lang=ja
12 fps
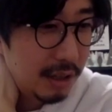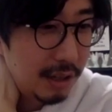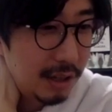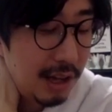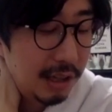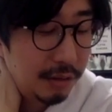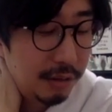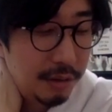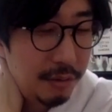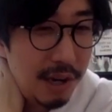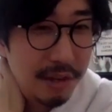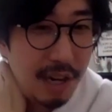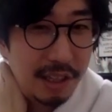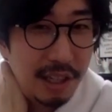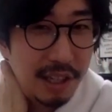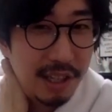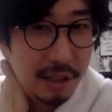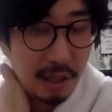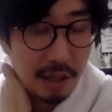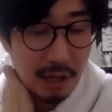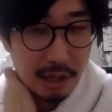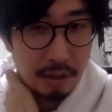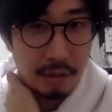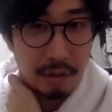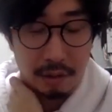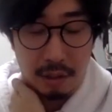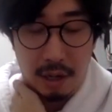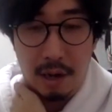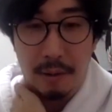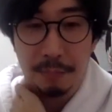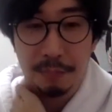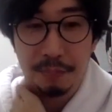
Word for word: あの、いわゆる当てにいってないというか、